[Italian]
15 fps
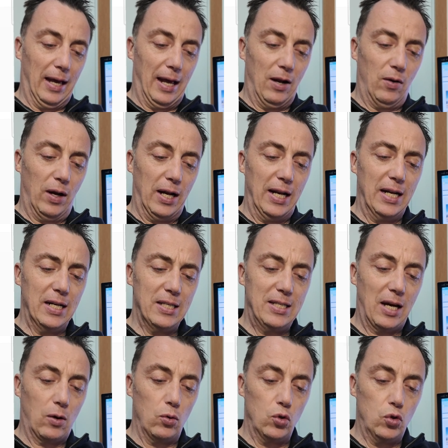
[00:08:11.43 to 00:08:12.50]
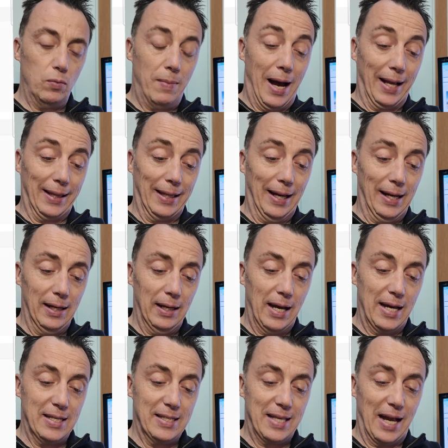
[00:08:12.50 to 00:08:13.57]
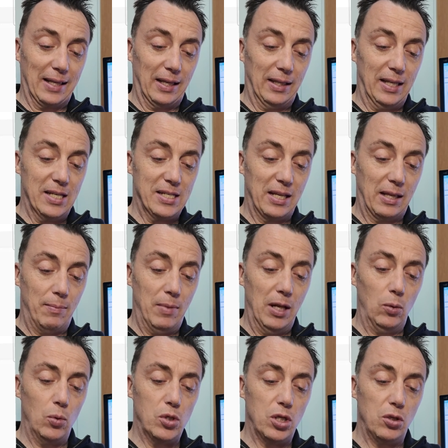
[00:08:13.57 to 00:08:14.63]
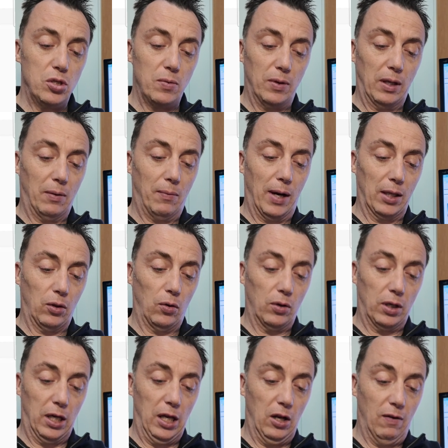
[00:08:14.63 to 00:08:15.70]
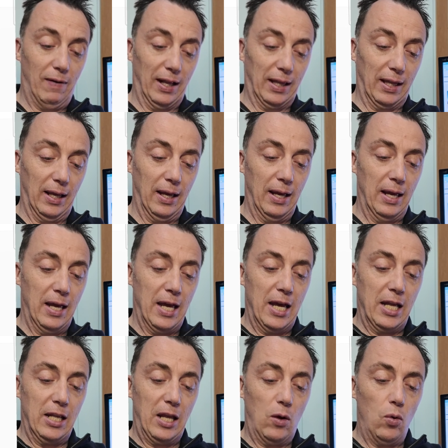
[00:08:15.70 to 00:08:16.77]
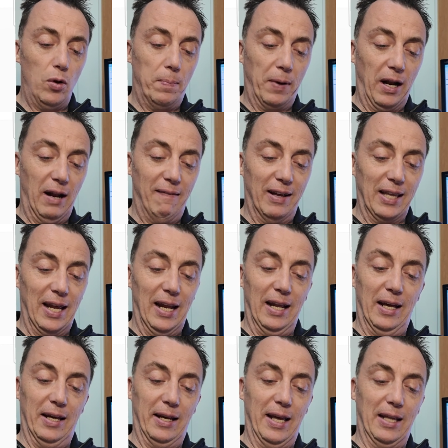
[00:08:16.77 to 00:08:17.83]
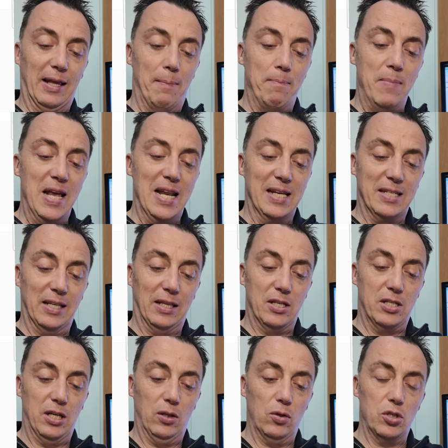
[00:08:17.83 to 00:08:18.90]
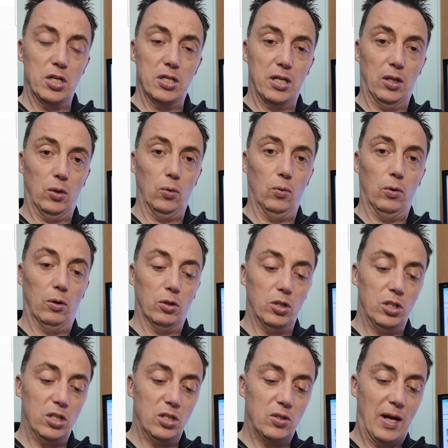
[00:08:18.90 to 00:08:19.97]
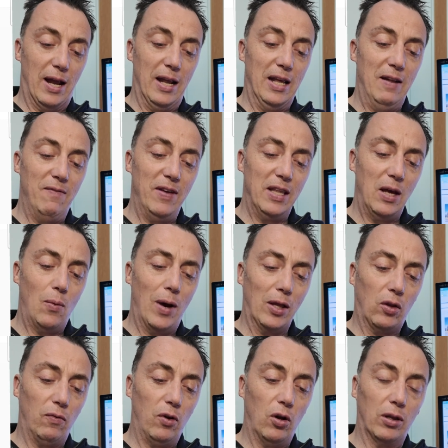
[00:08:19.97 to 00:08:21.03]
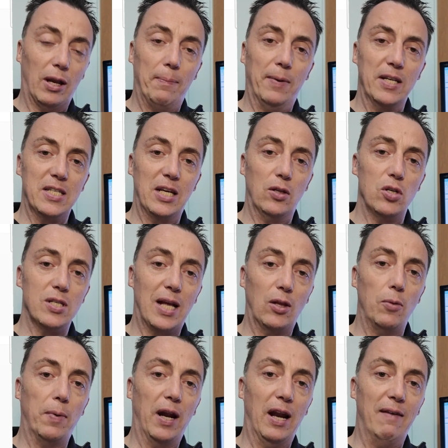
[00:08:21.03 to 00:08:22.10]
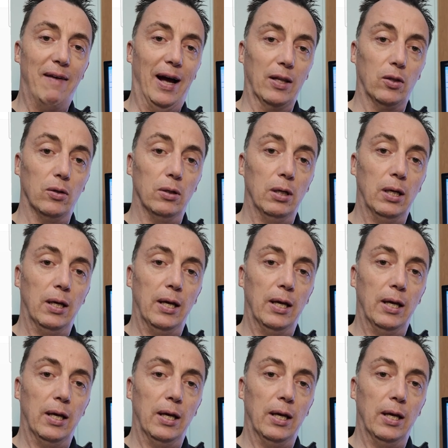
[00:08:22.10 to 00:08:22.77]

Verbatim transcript: Allora, l'energia consumata è stata di 7254 kW, di cui prelevata la rete 1761, cioè il 24,3% è stato prelevato.